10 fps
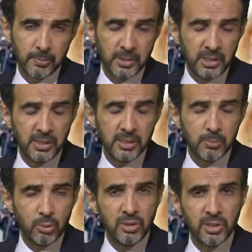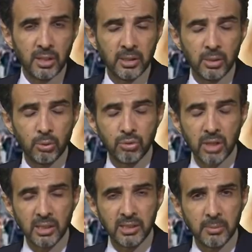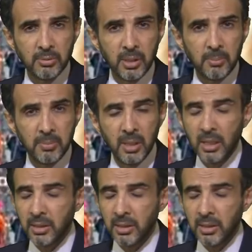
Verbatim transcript: Siz bu insanların kutsal kitabından